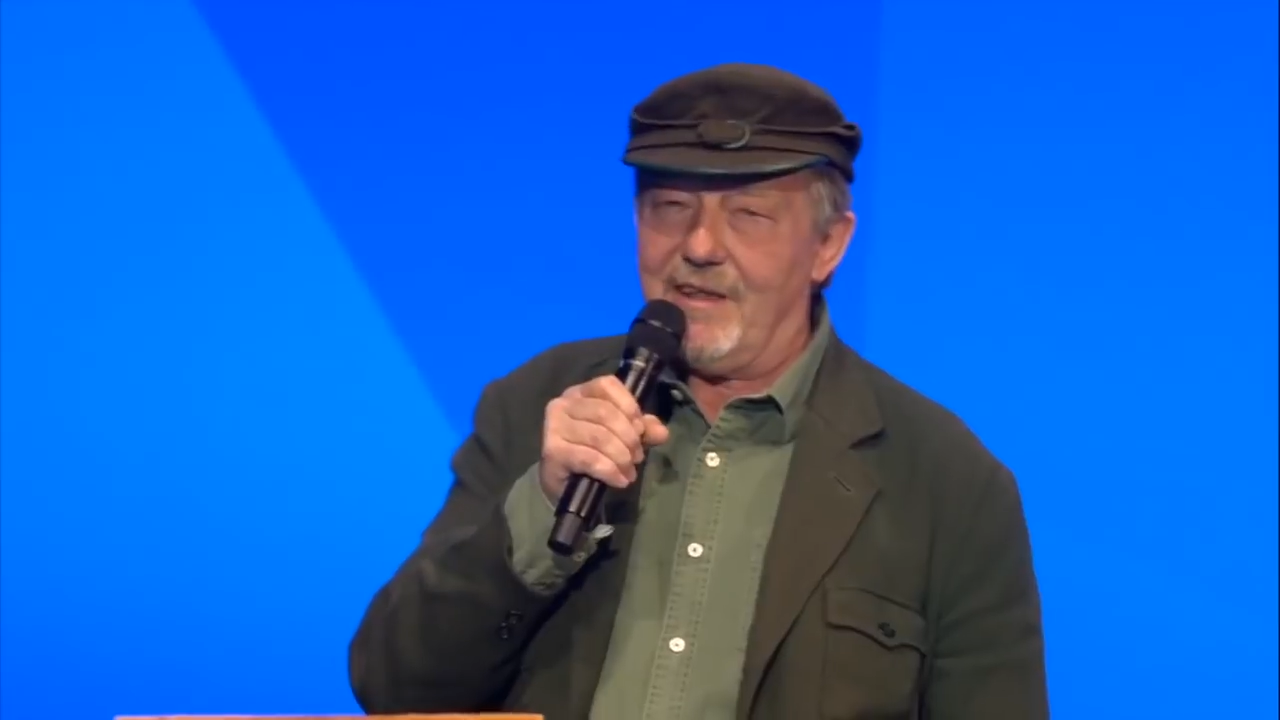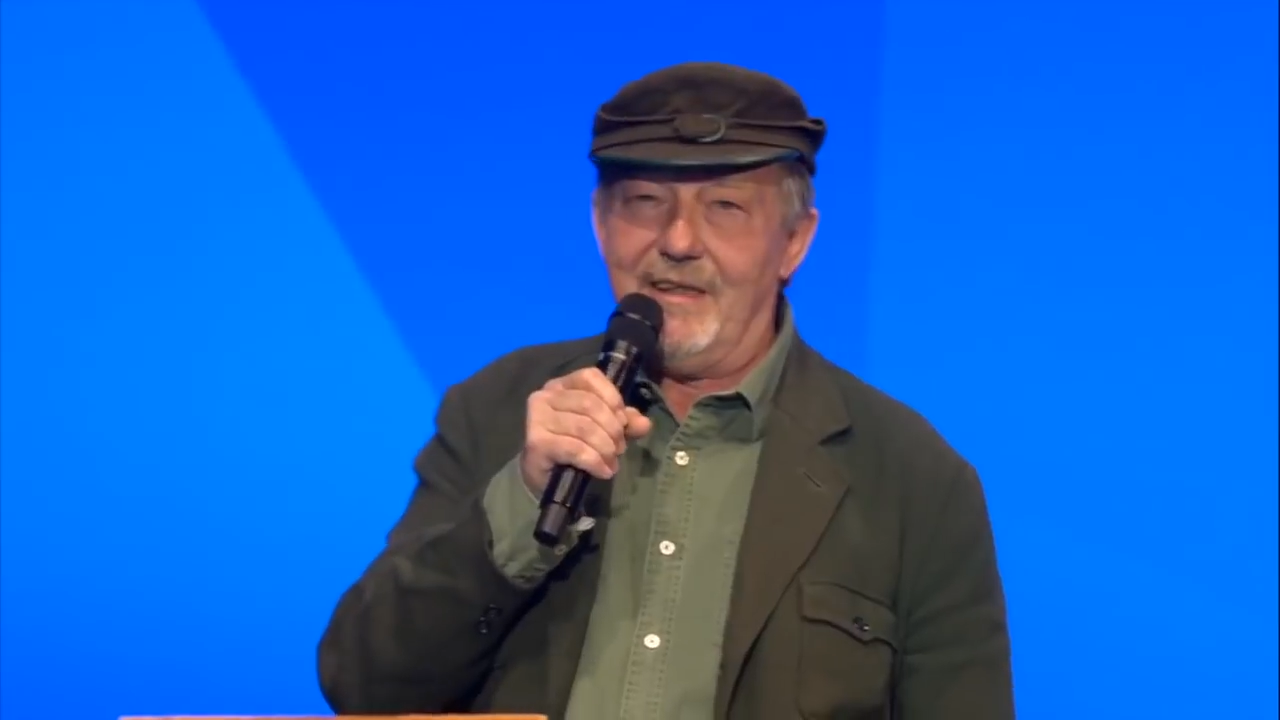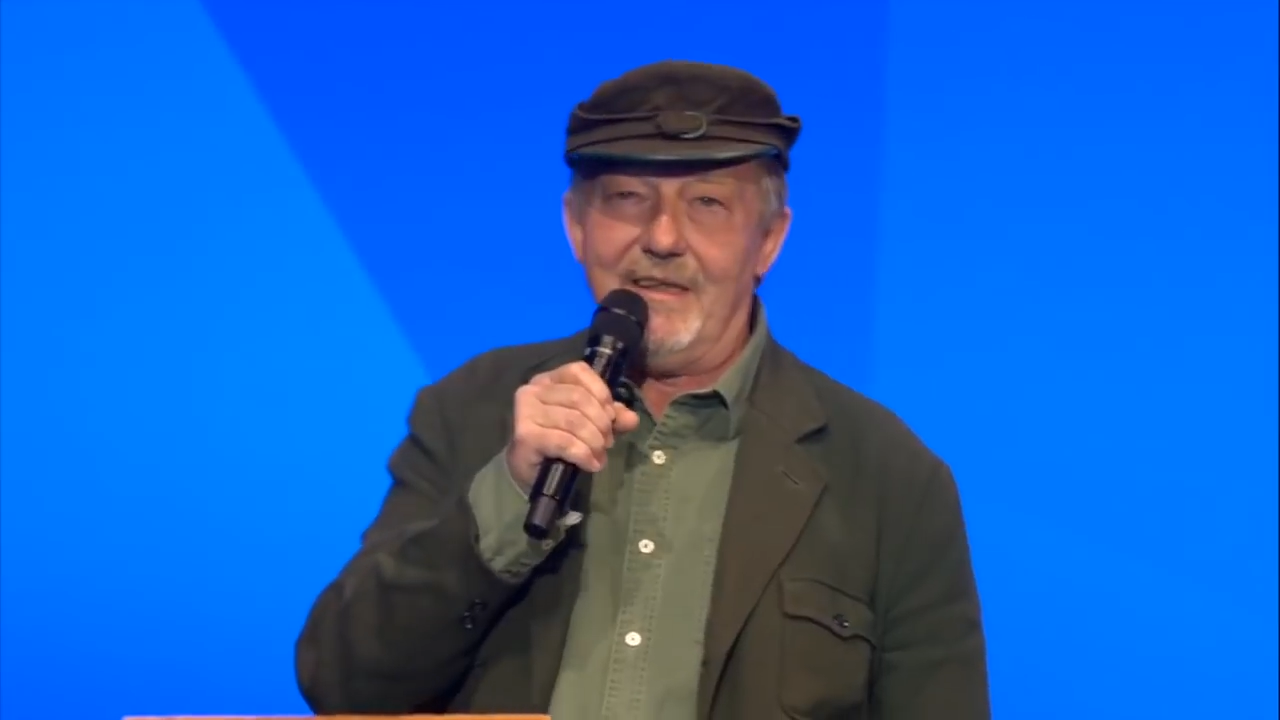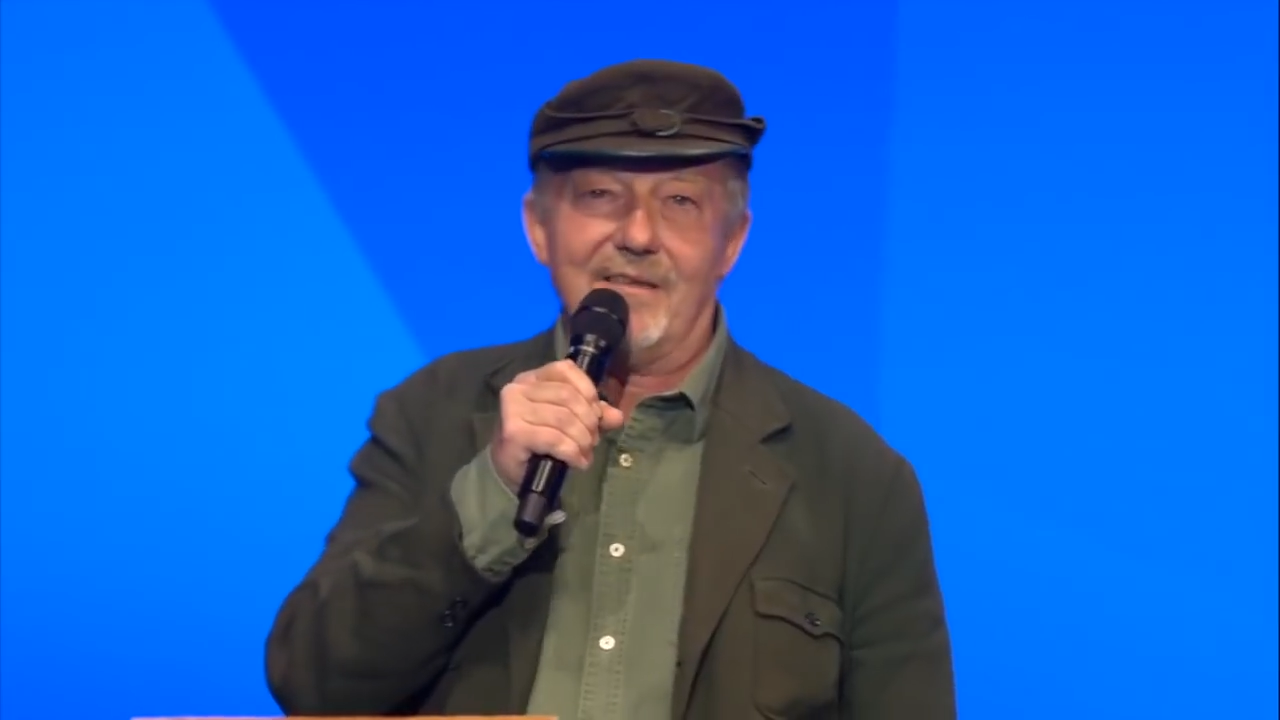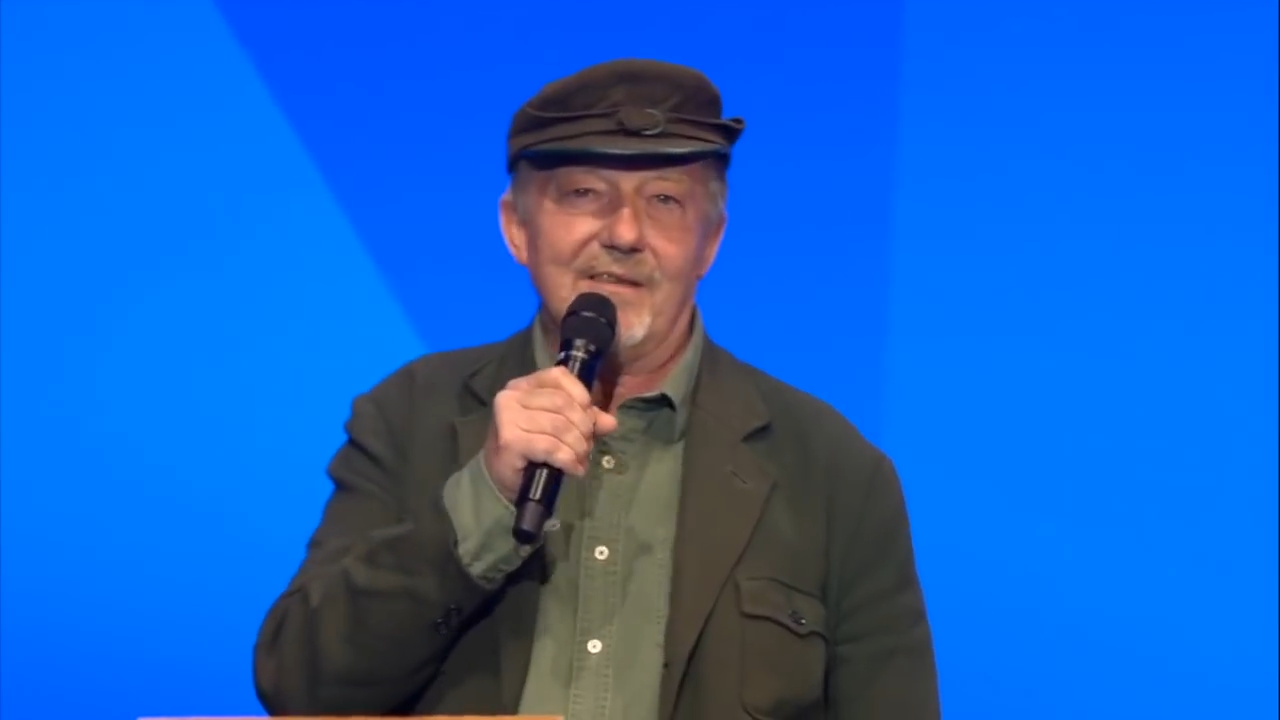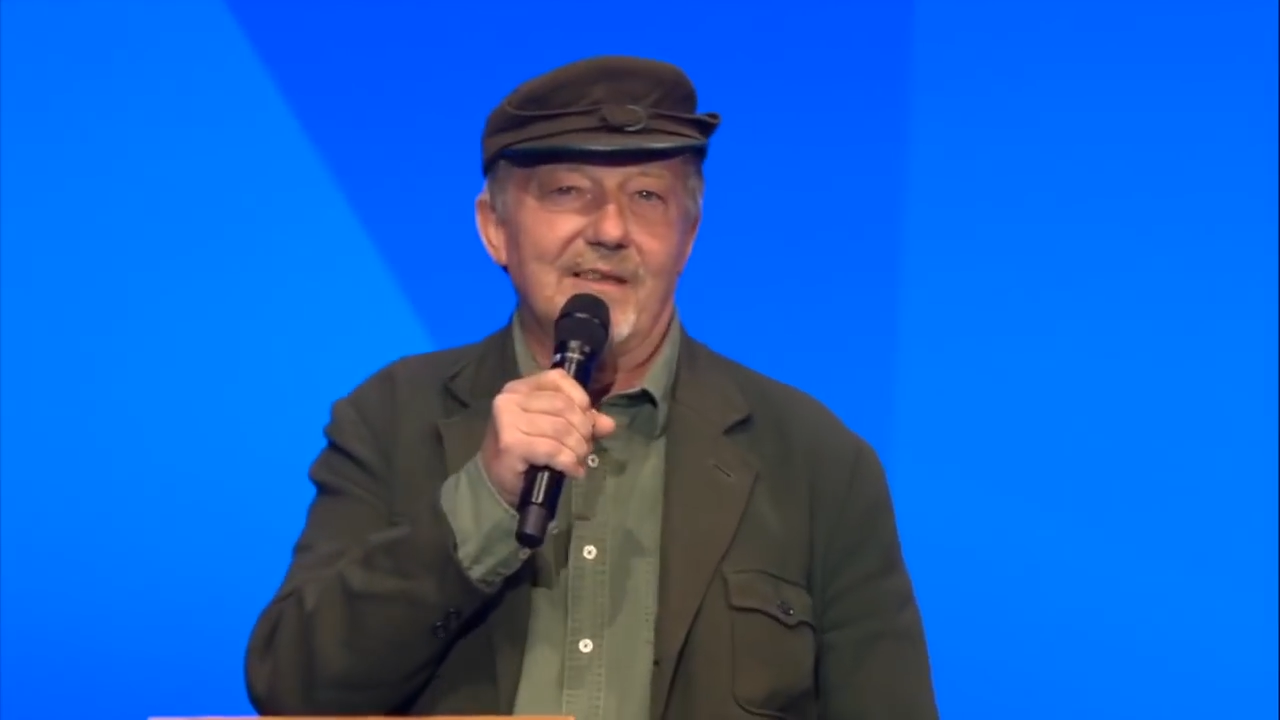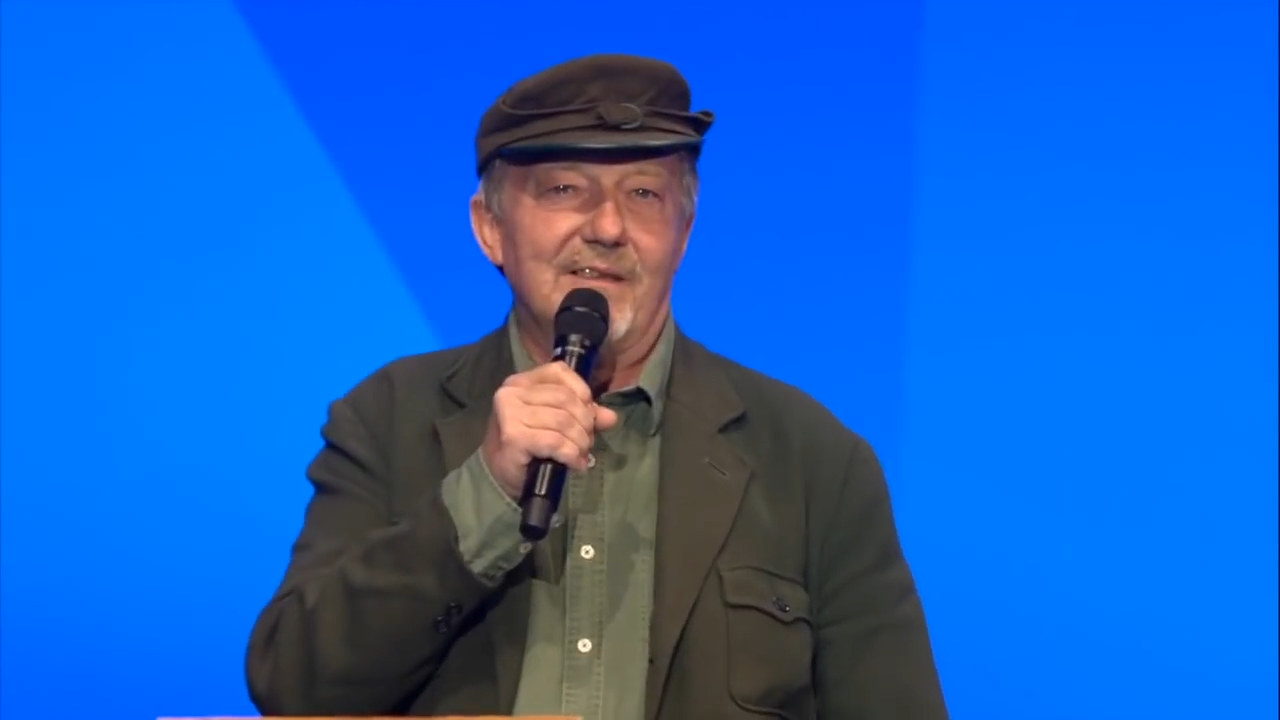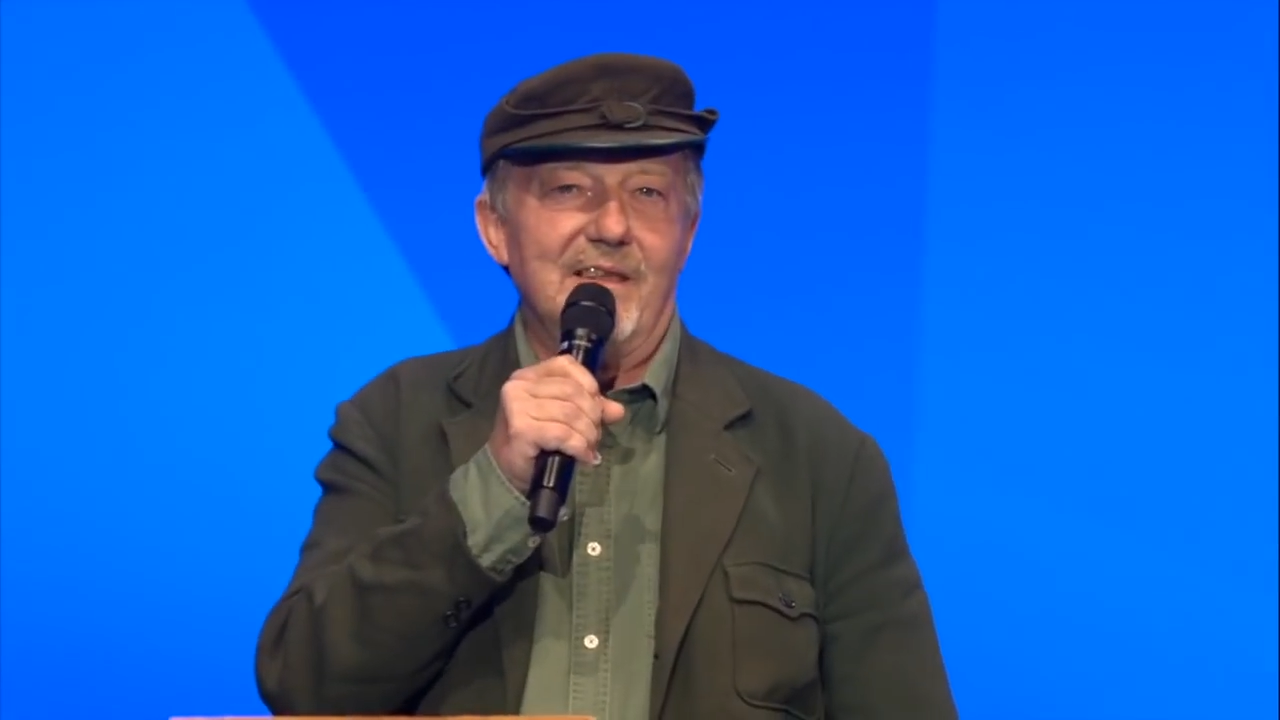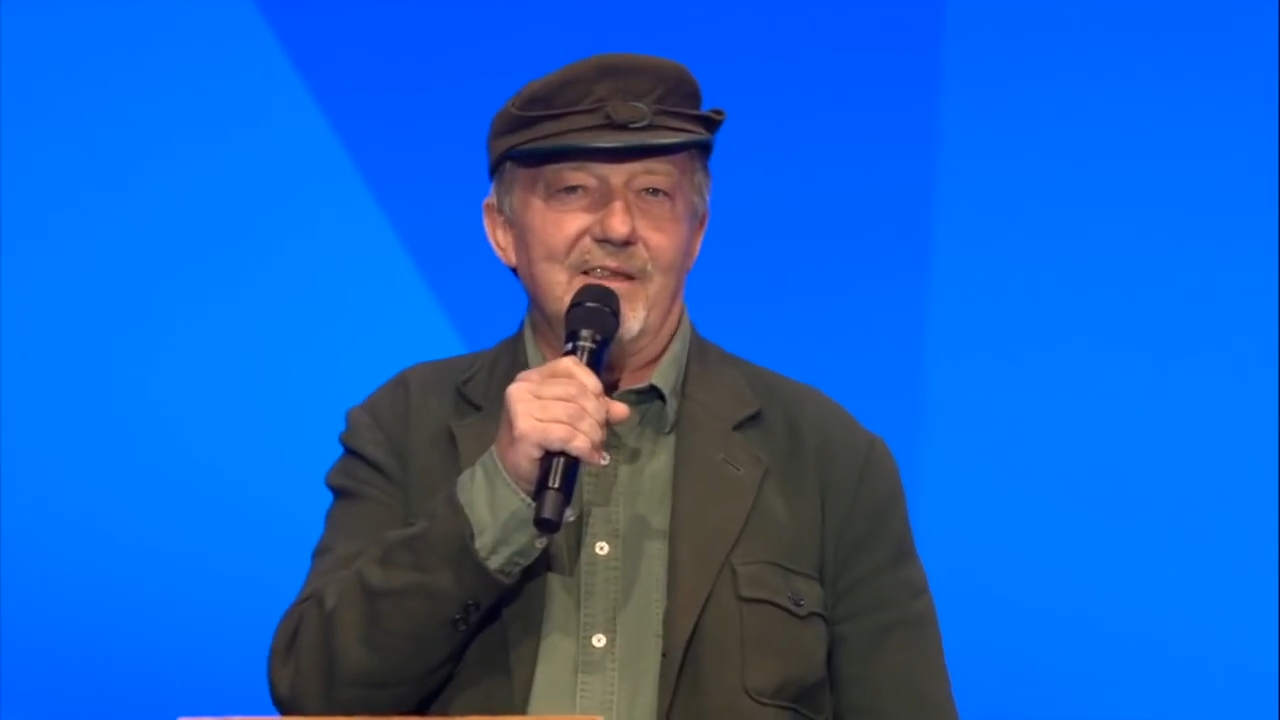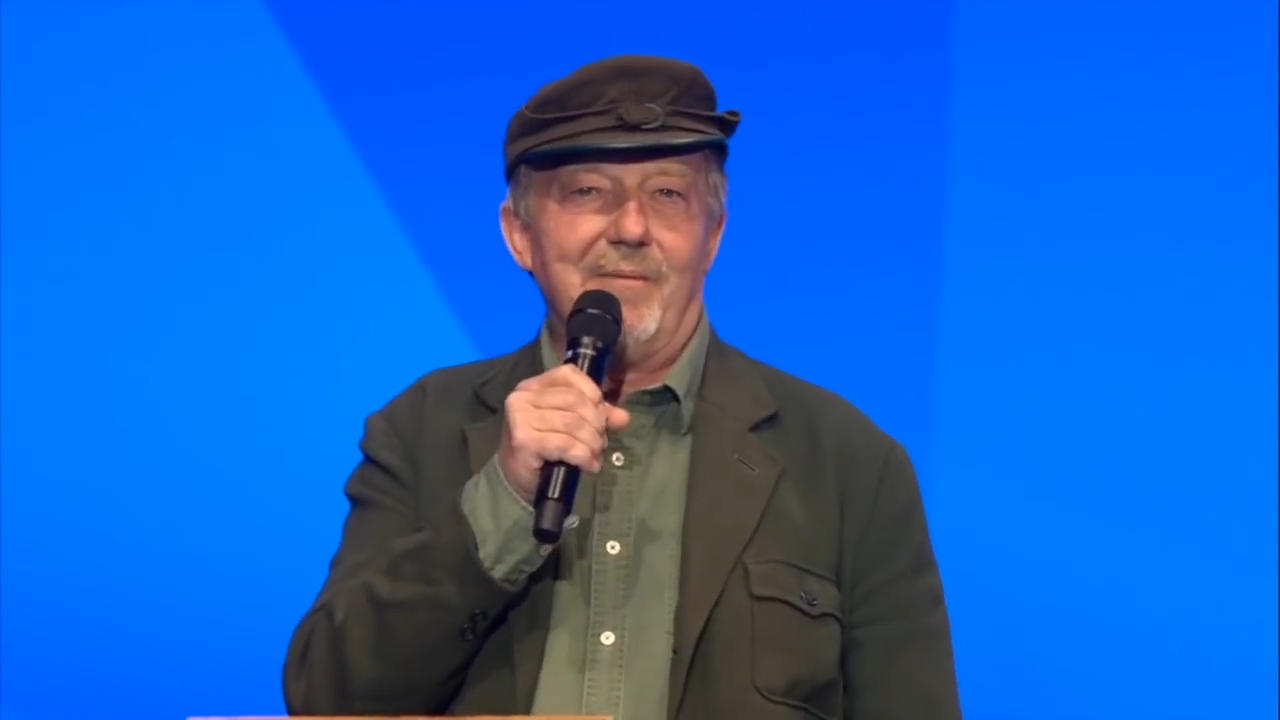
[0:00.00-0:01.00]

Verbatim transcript: der Niedersachse ein